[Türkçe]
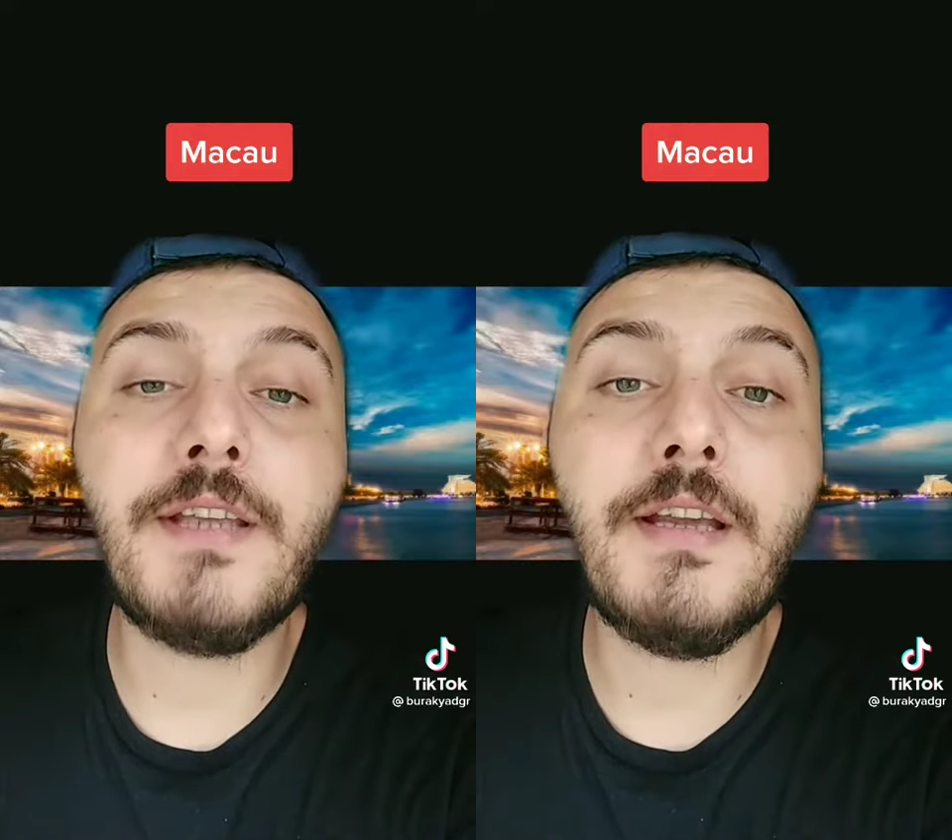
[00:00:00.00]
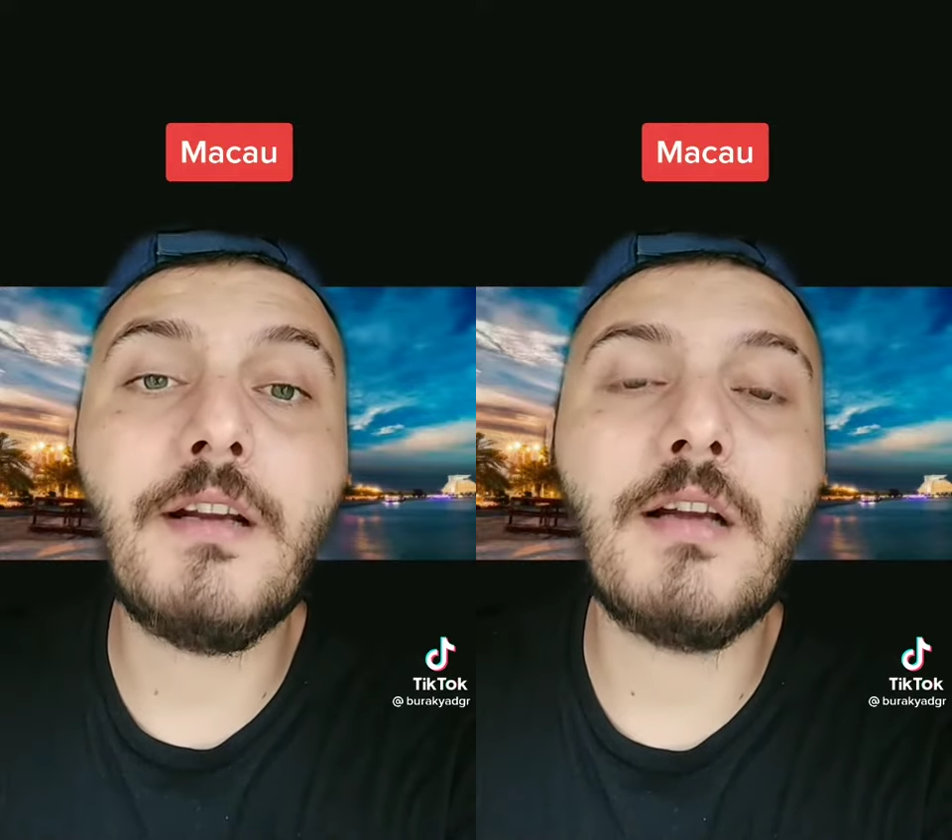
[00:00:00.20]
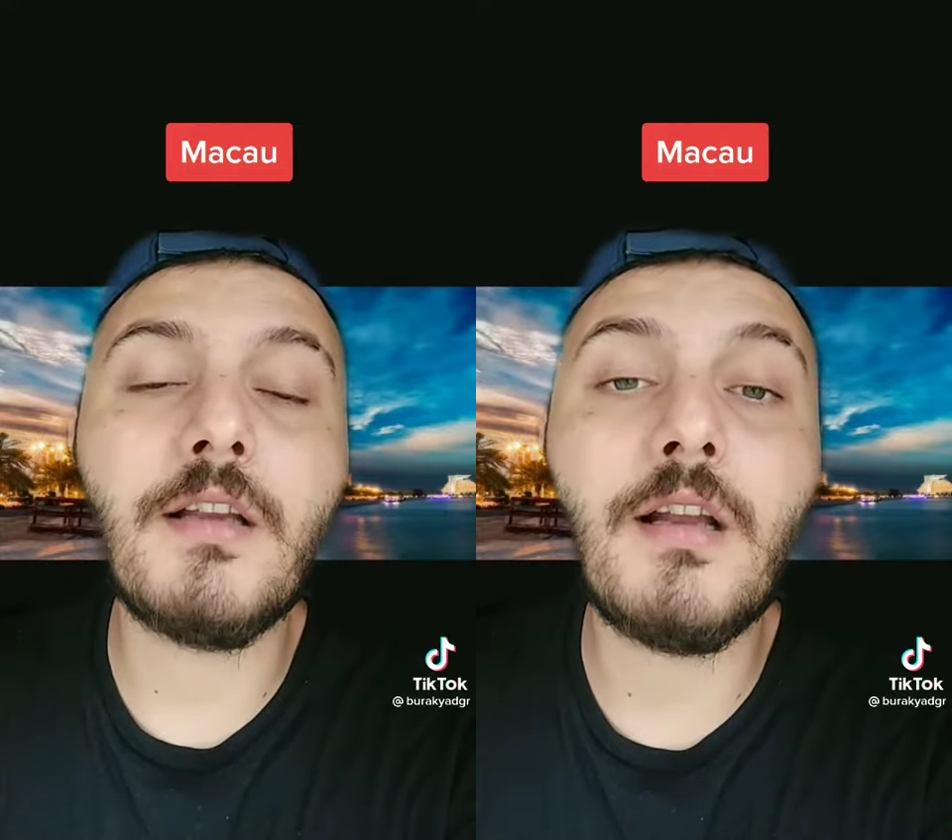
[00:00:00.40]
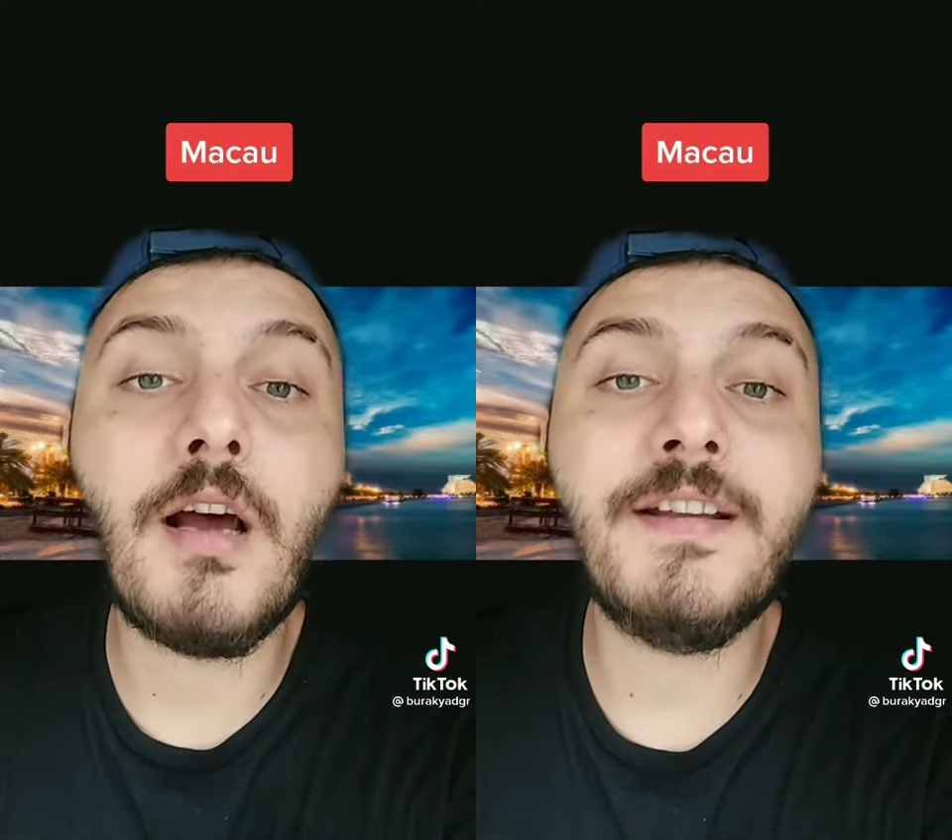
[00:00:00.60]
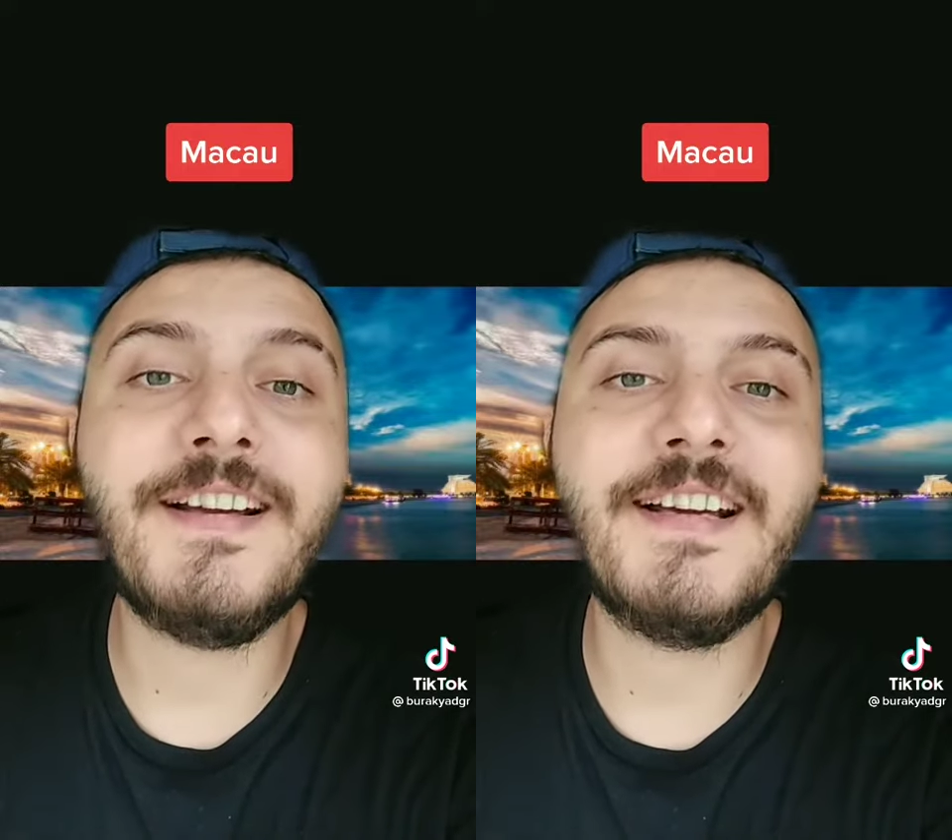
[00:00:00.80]
tekrardan
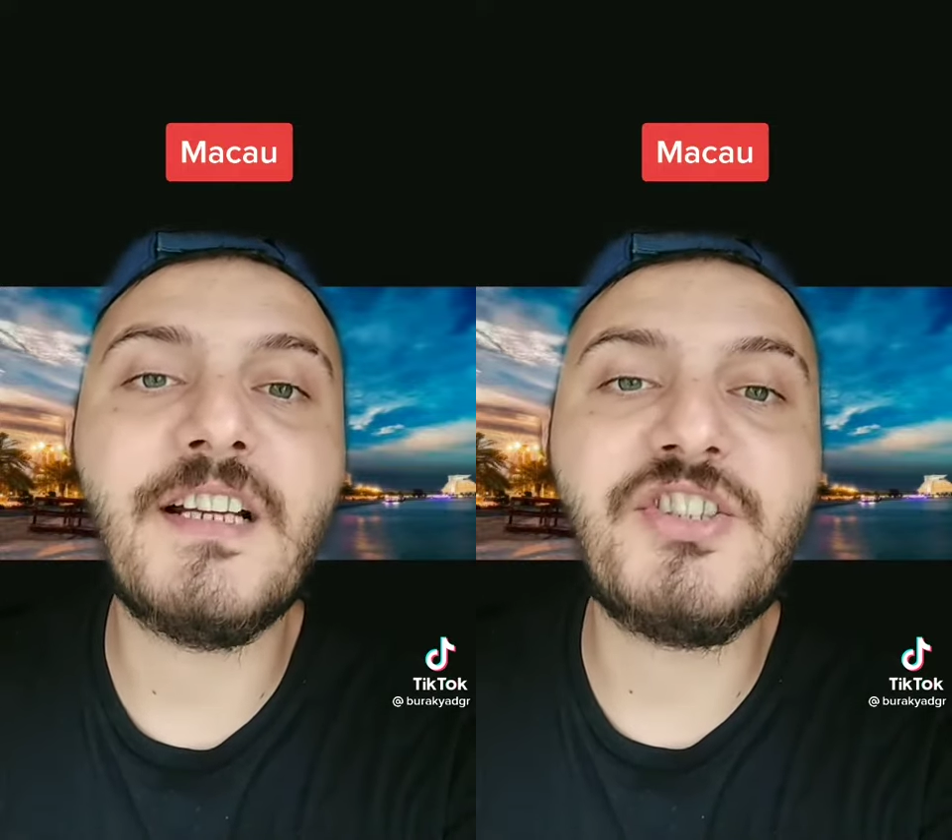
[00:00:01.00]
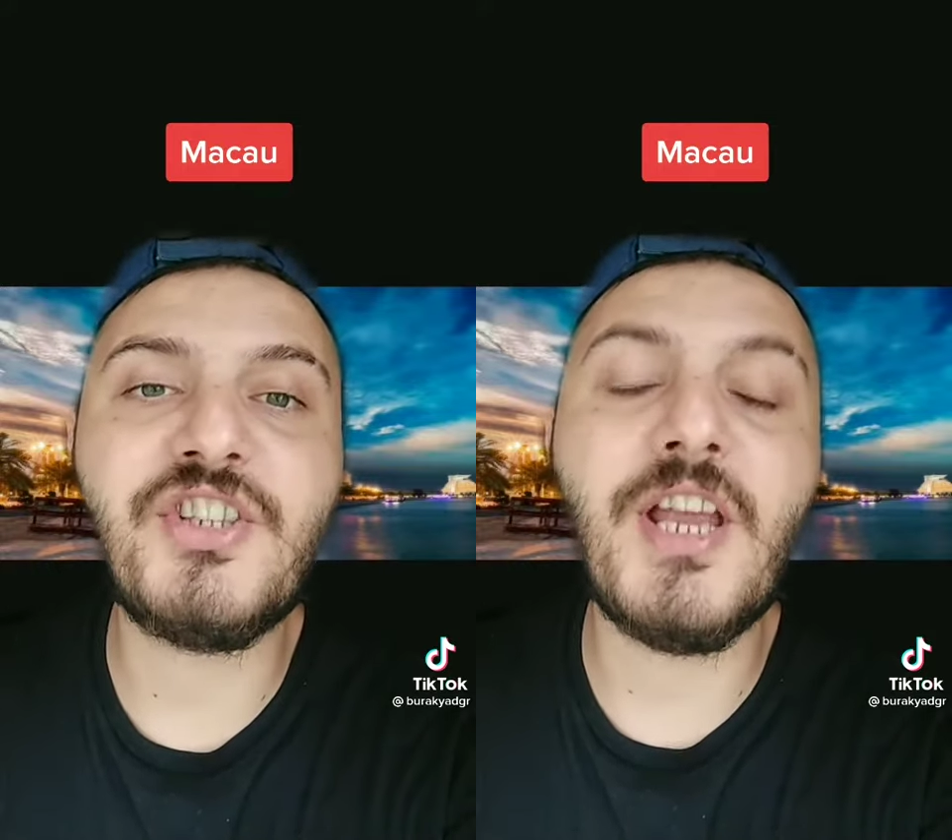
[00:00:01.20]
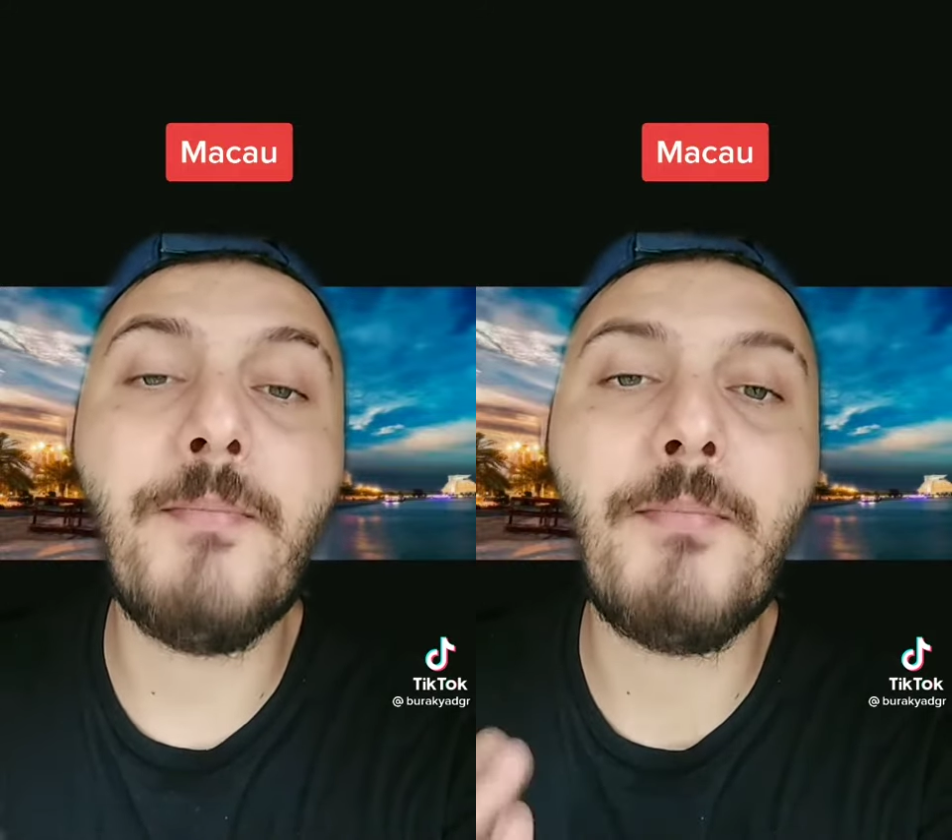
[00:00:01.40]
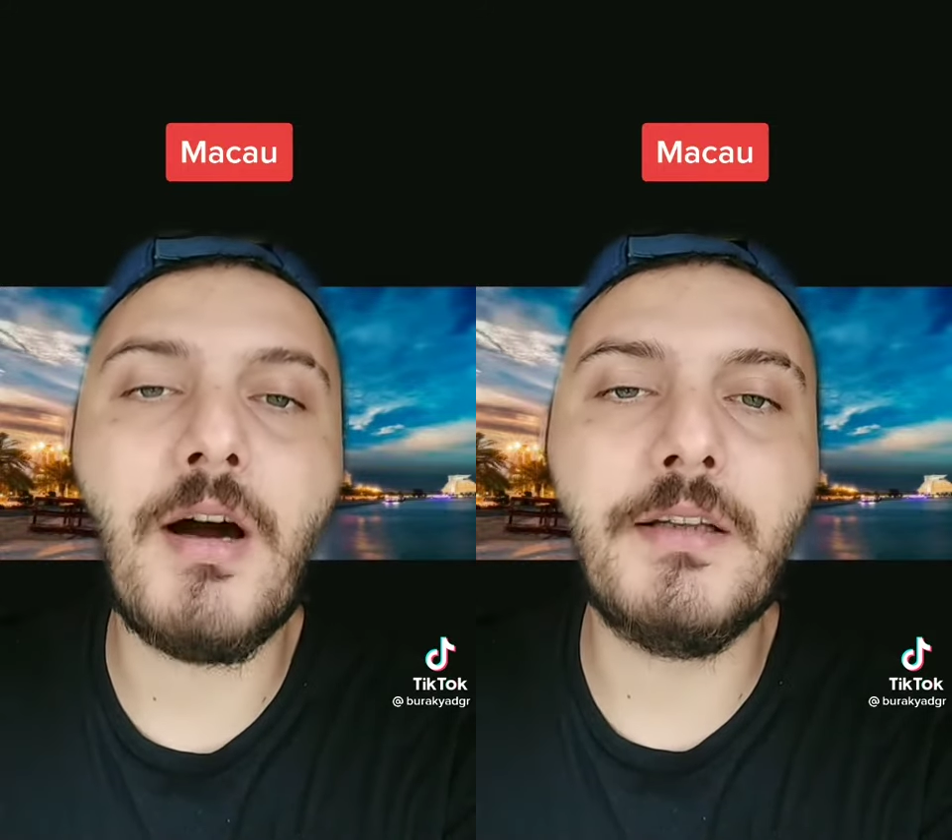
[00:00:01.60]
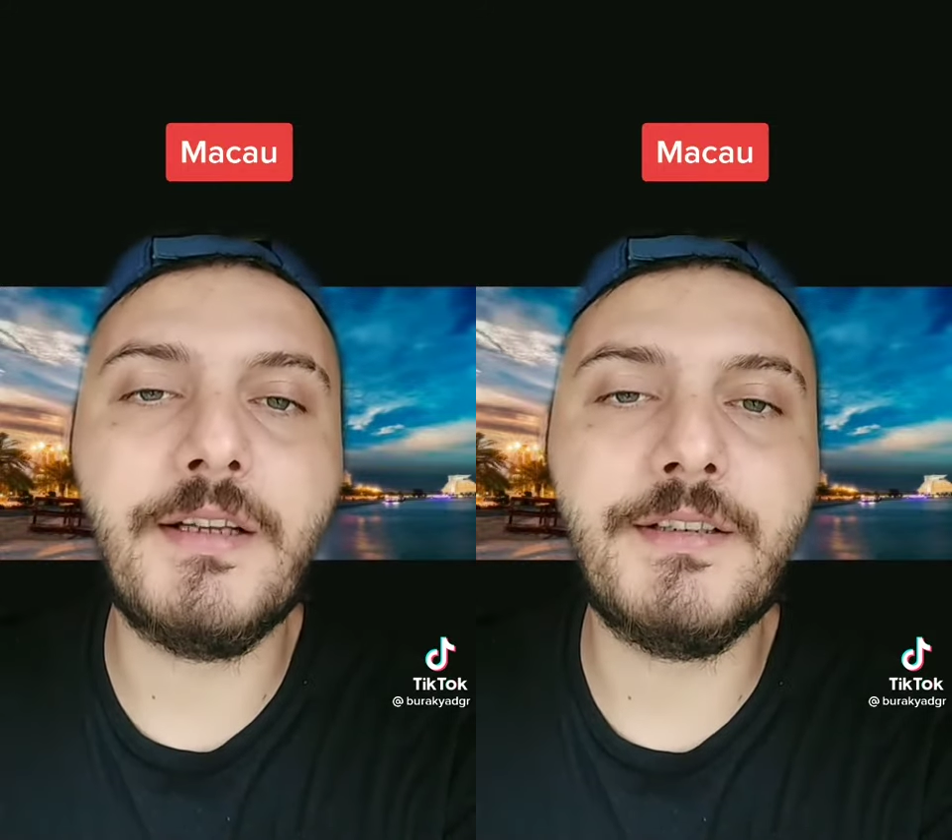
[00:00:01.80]
Anakar'a Çin'e
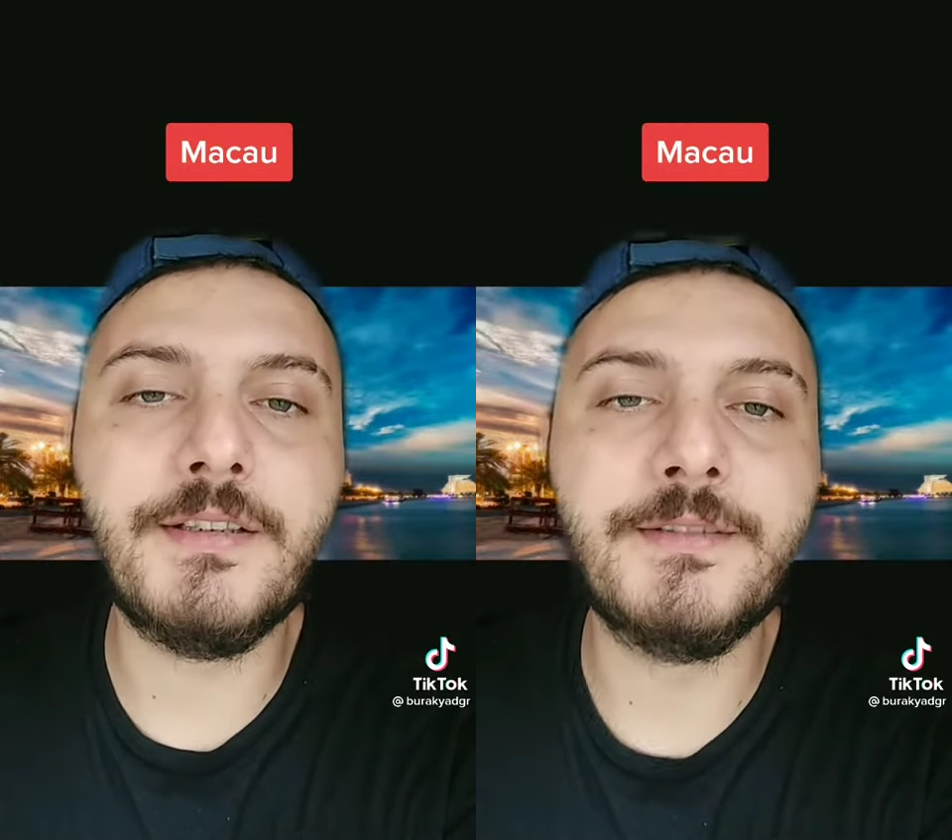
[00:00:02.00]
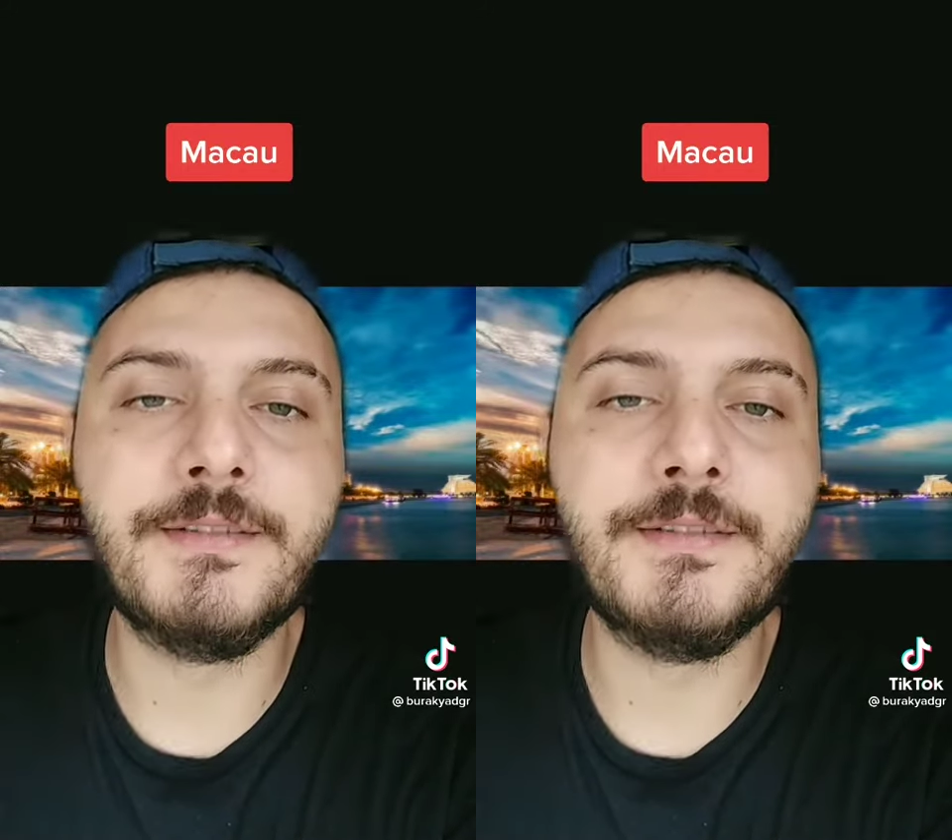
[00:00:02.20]
bağlandı.